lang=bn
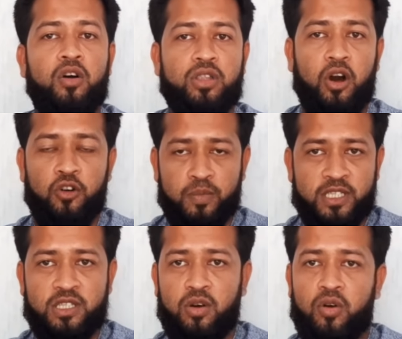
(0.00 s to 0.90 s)
হয়তো
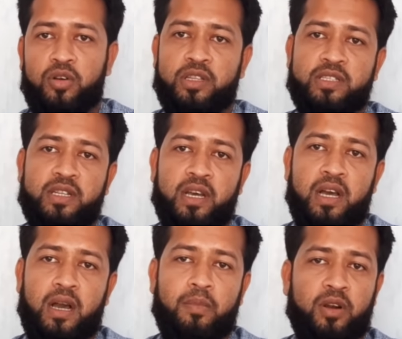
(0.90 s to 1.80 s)
আউটপাস দেওয়া হইতেছে না
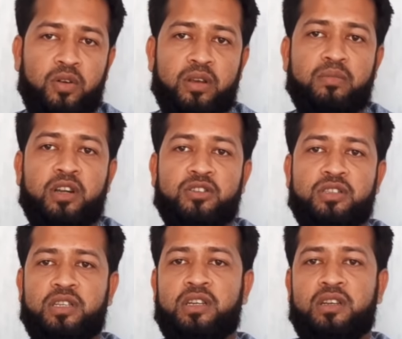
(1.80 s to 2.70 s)
আবার অনেক
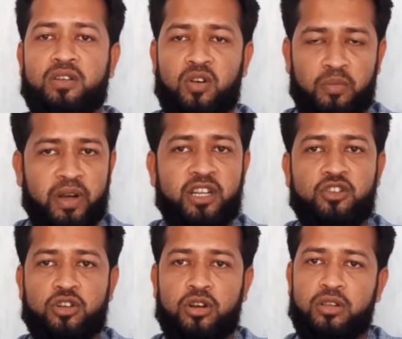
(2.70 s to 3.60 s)
মানুষদের কোম্পানির
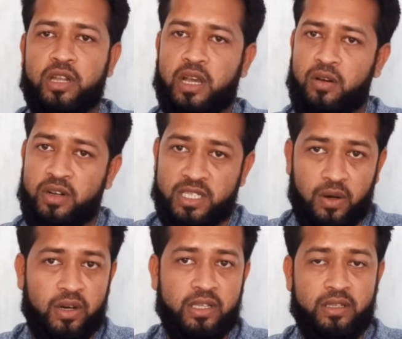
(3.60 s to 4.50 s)
জটিলতার কারণে
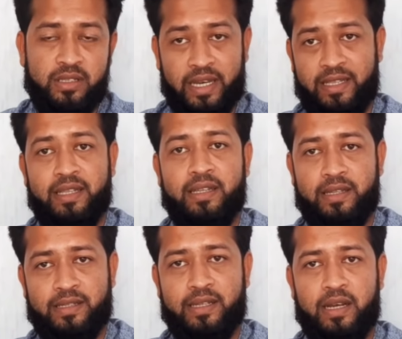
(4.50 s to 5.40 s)
যাওয়া যাইতে
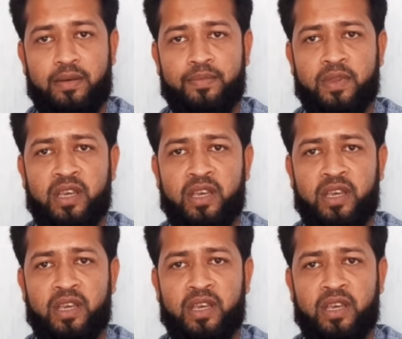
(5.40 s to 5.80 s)
দিতেছে না